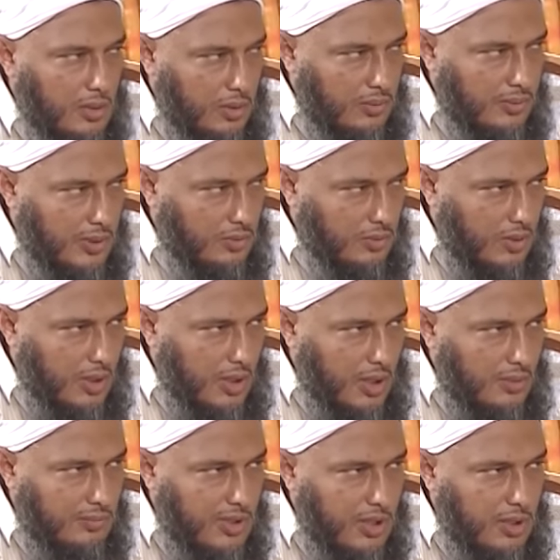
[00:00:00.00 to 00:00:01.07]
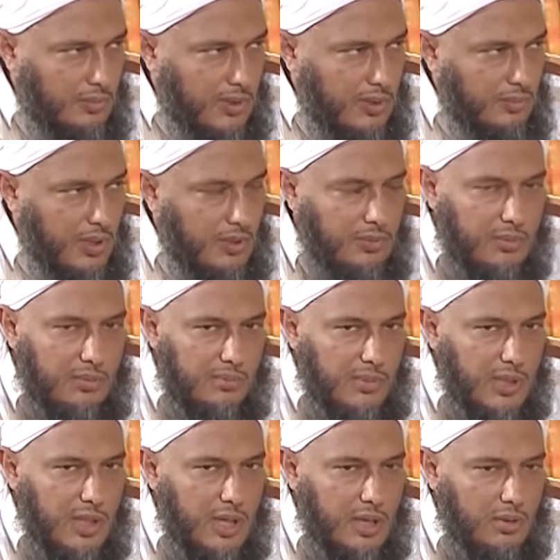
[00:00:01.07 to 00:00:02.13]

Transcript: يفيدوننا من علمهم علما من مضى